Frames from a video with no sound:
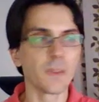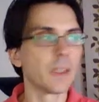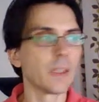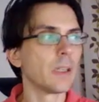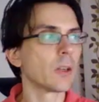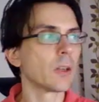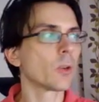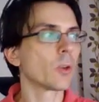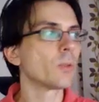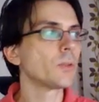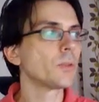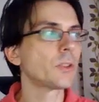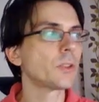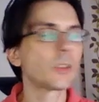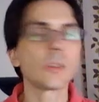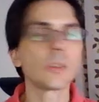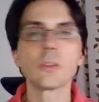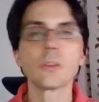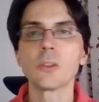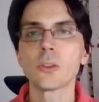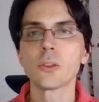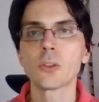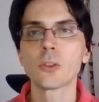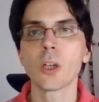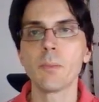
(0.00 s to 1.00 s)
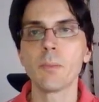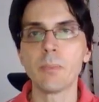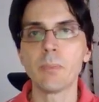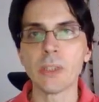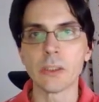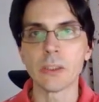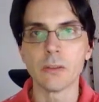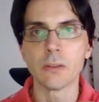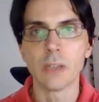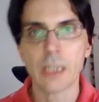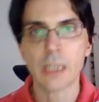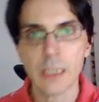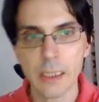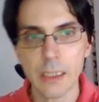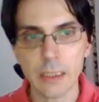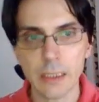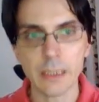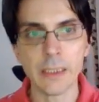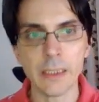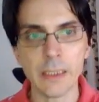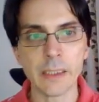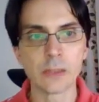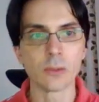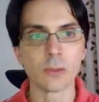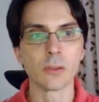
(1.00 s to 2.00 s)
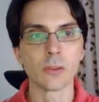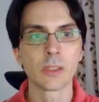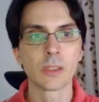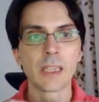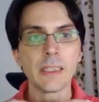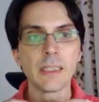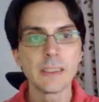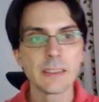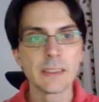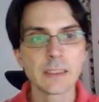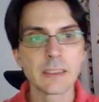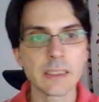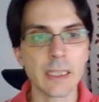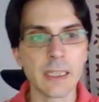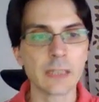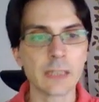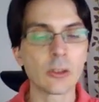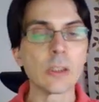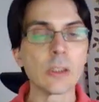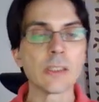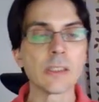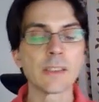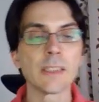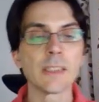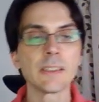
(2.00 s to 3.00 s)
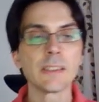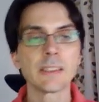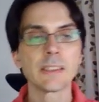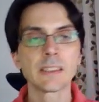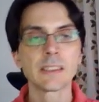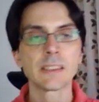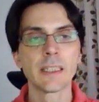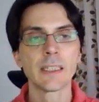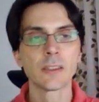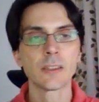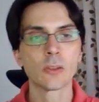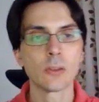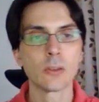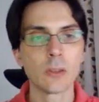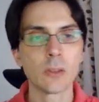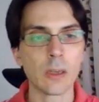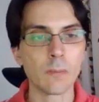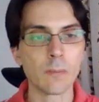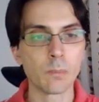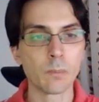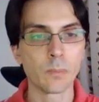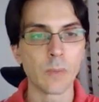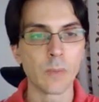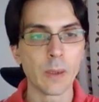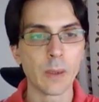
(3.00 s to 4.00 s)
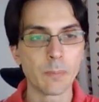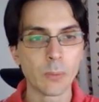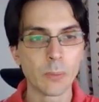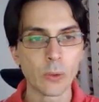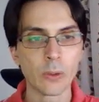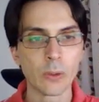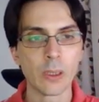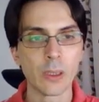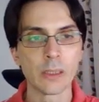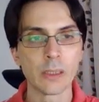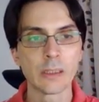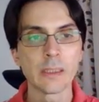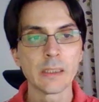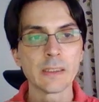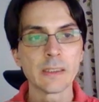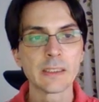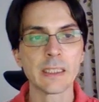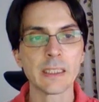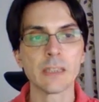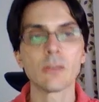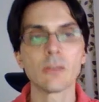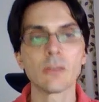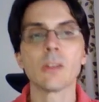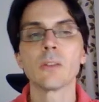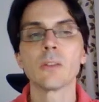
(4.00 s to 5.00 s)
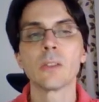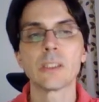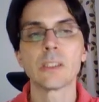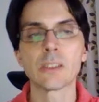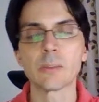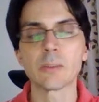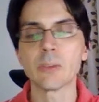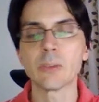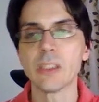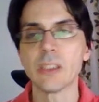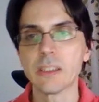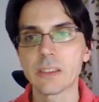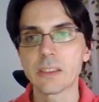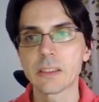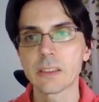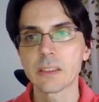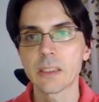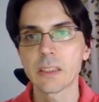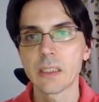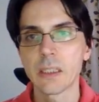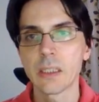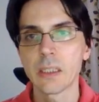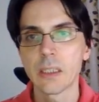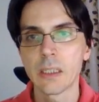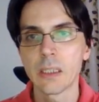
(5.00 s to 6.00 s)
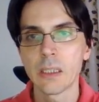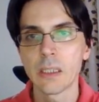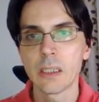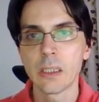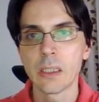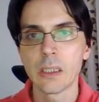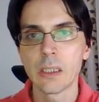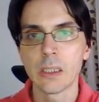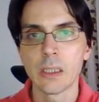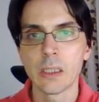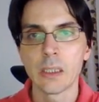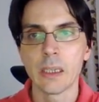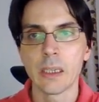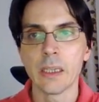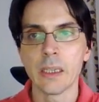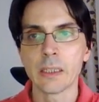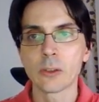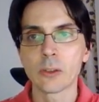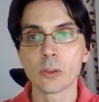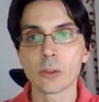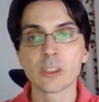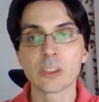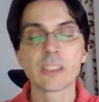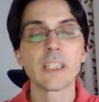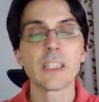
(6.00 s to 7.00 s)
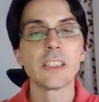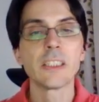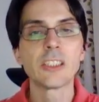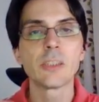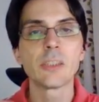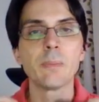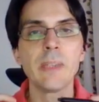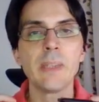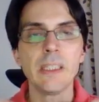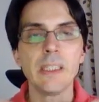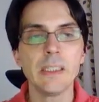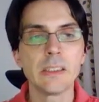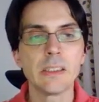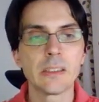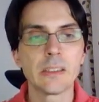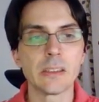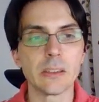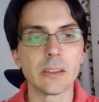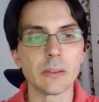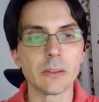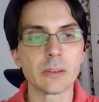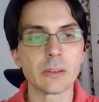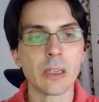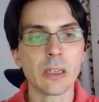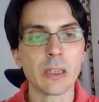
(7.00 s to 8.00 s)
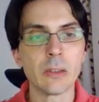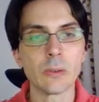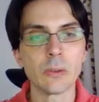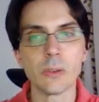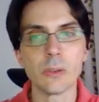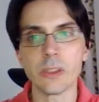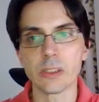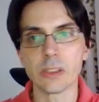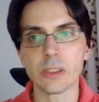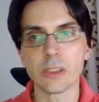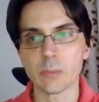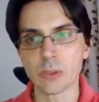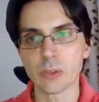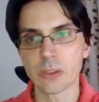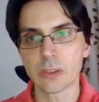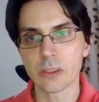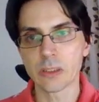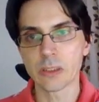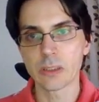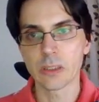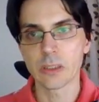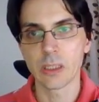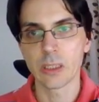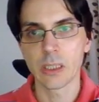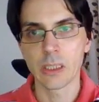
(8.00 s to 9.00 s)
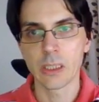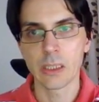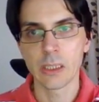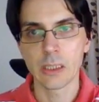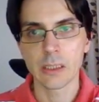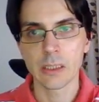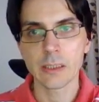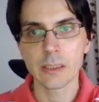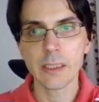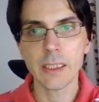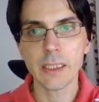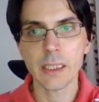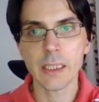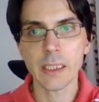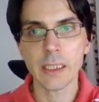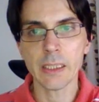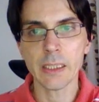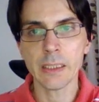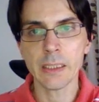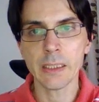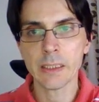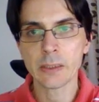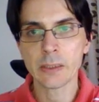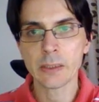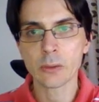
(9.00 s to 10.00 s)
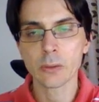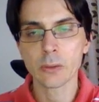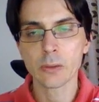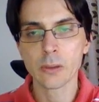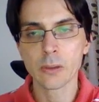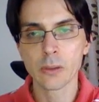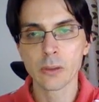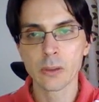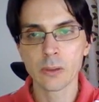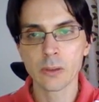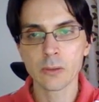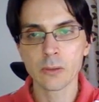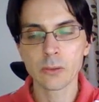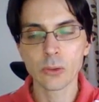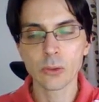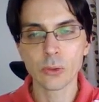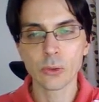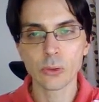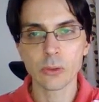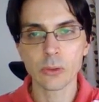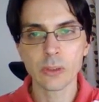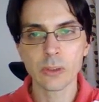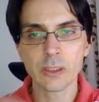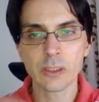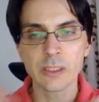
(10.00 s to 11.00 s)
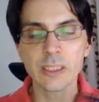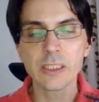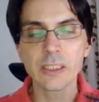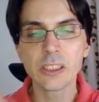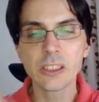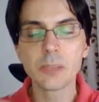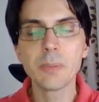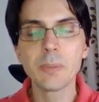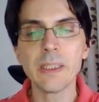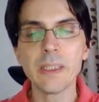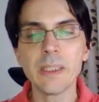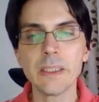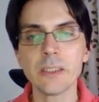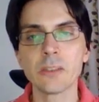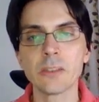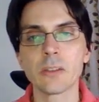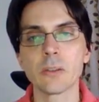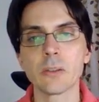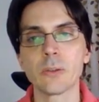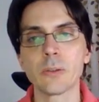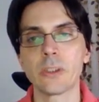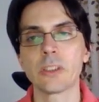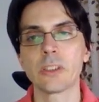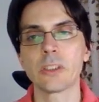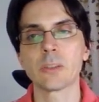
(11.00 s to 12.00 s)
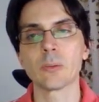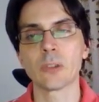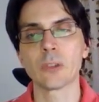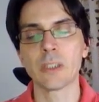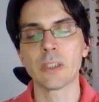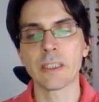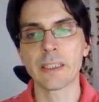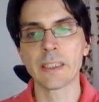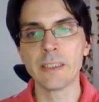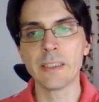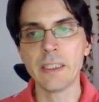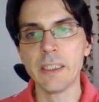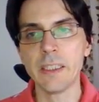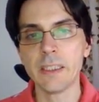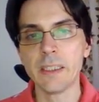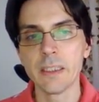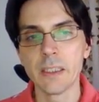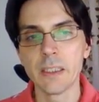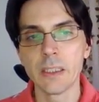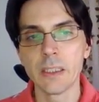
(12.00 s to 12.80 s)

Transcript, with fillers: 今週のトピックは、えー、っと、検査、探索、探索アゴリスムです。えー、っと、search based ア l リスムです。で、えっと、その search based ア l リスムの中で